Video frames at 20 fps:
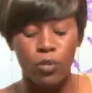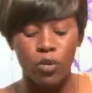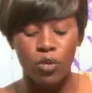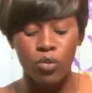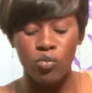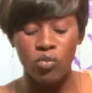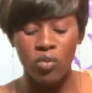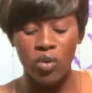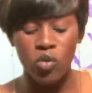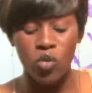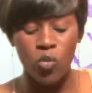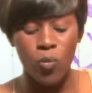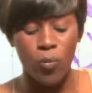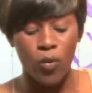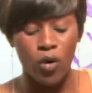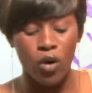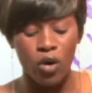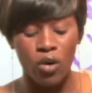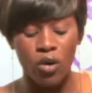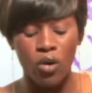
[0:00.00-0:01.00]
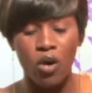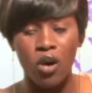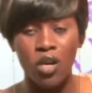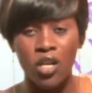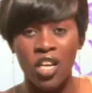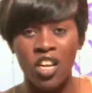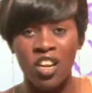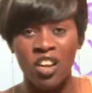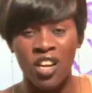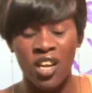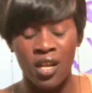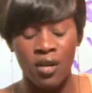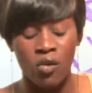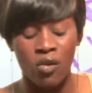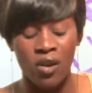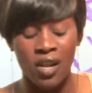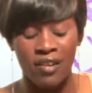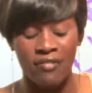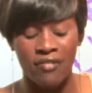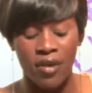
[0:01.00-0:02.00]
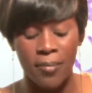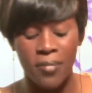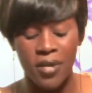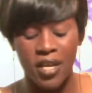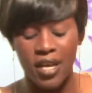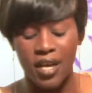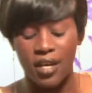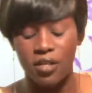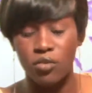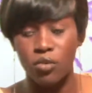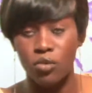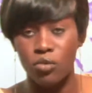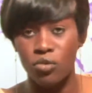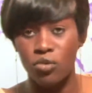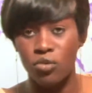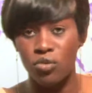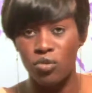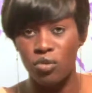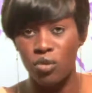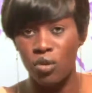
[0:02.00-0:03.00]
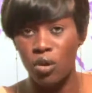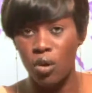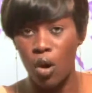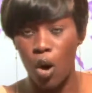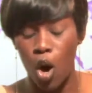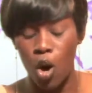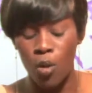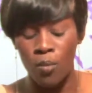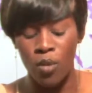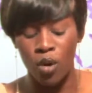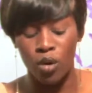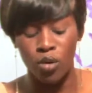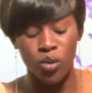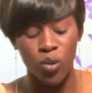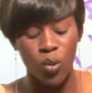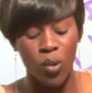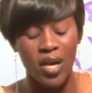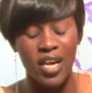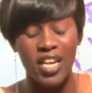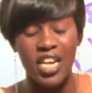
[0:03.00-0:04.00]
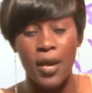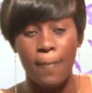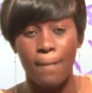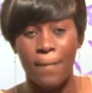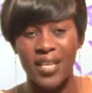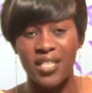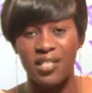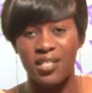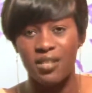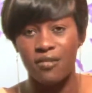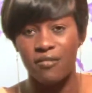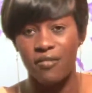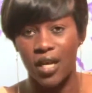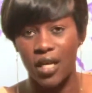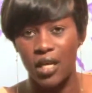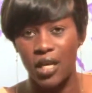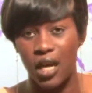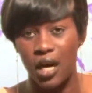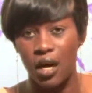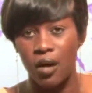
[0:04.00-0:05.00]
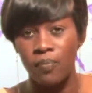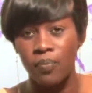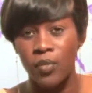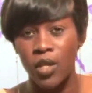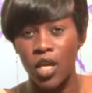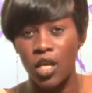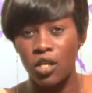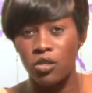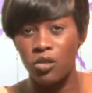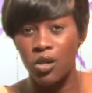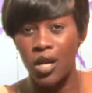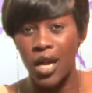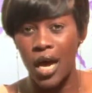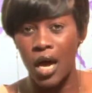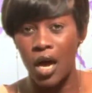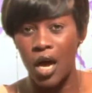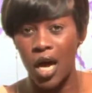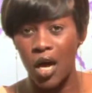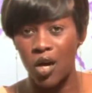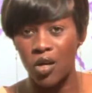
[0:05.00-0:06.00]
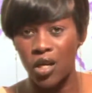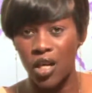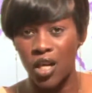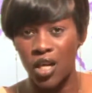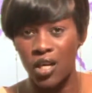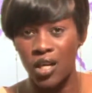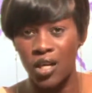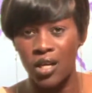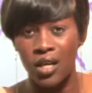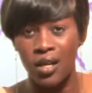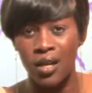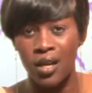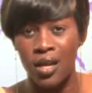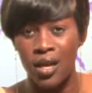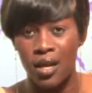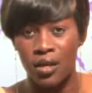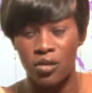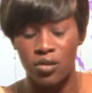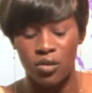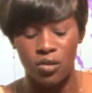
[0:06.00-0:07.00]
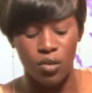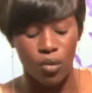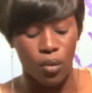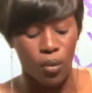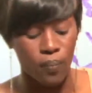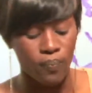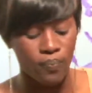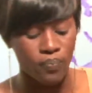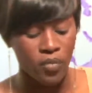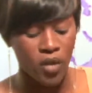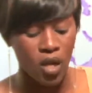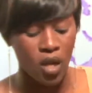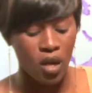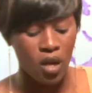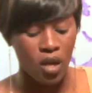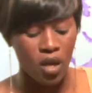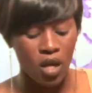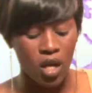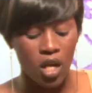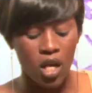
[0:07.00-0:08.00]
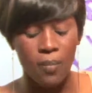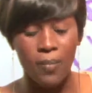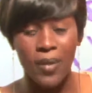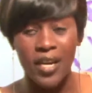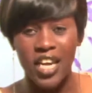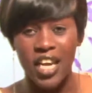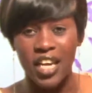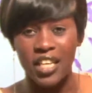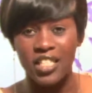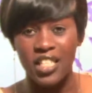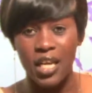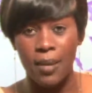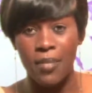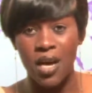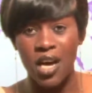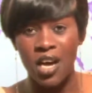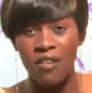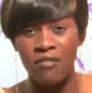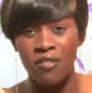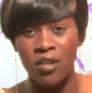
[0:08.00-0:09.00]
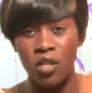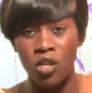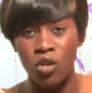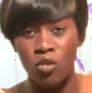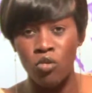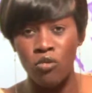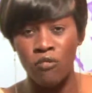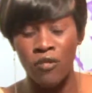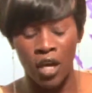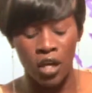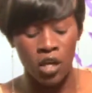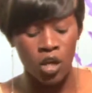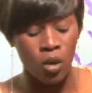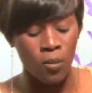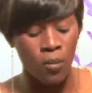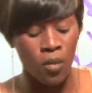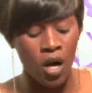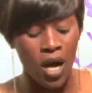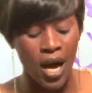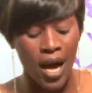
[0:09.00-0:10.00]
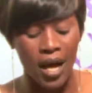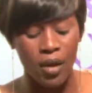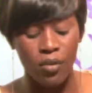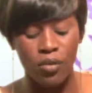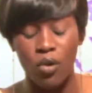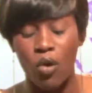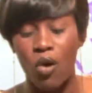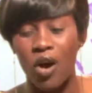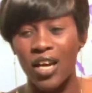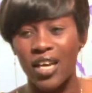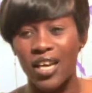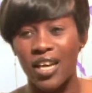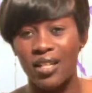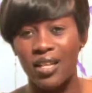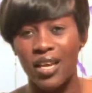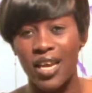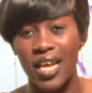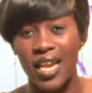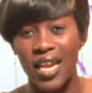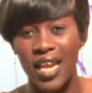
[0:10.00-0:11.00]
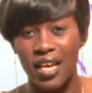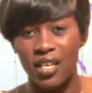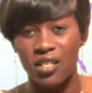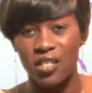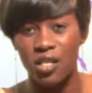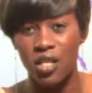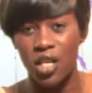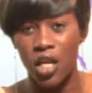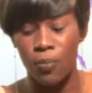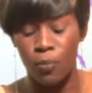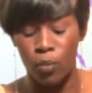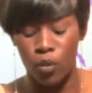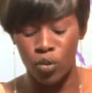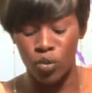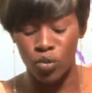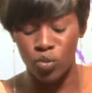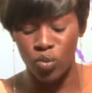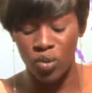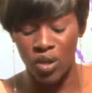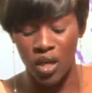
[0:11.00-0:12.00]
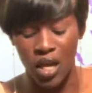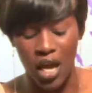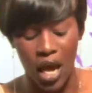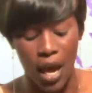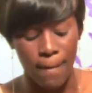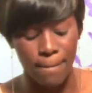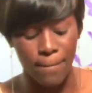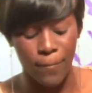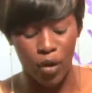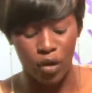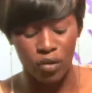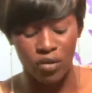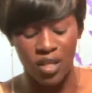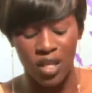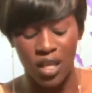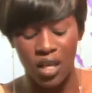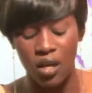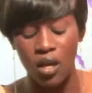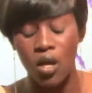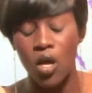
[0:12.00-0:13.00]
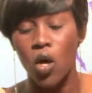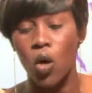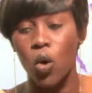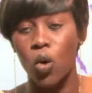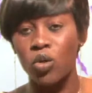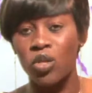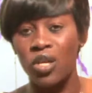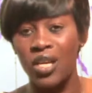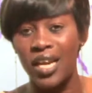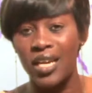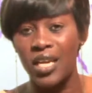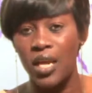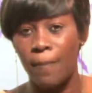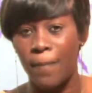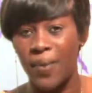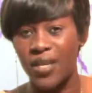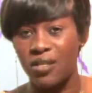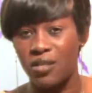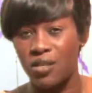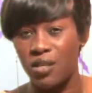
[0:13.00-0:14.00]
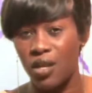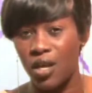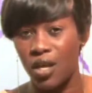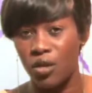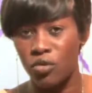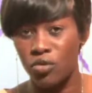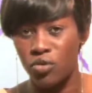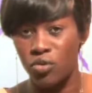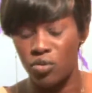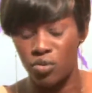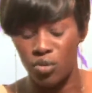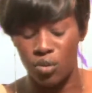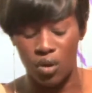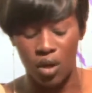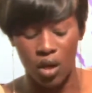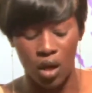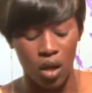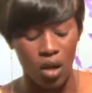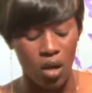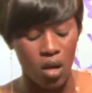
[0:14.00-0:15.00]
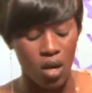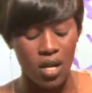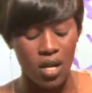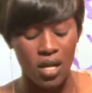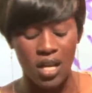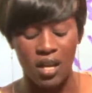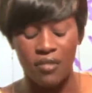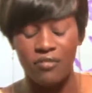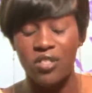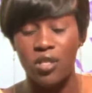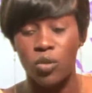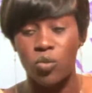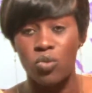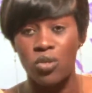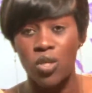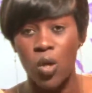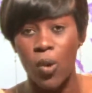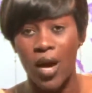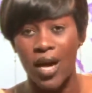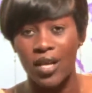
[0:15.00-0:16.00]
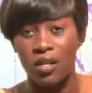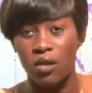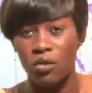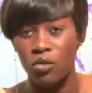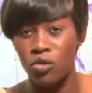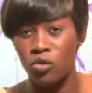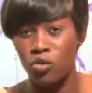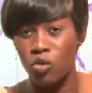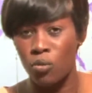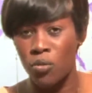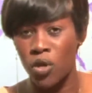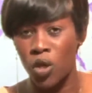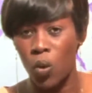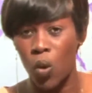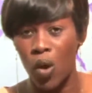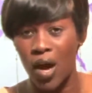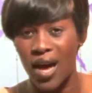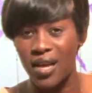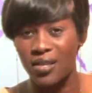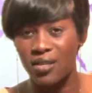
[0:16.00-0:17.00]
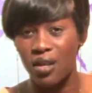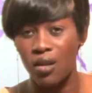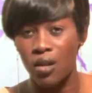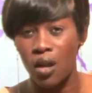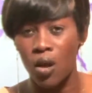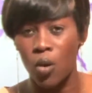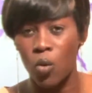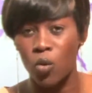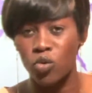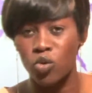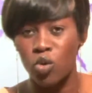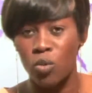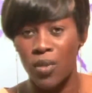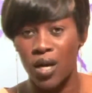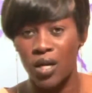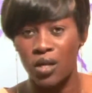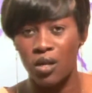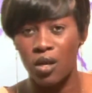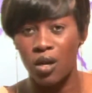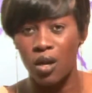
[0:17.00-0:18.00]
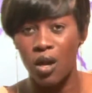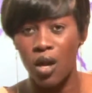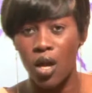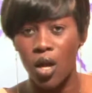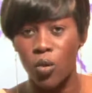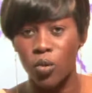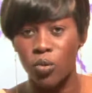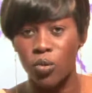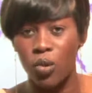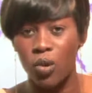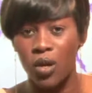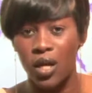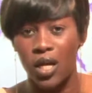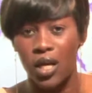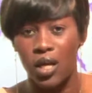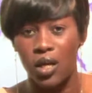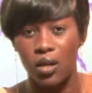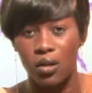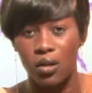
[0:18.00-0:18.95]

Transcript: Produits du porc entreraient dans la fabrication du sucre en morceaux et des pastivalda et cela a entraîné des réactions. Ibadertiam invite le gouvernement à une enquête élargie des produits importés au-delà des pastilles et du sucre. Nafisa Tuchao attend de son micro à certains consommateurs. Écoutons-les.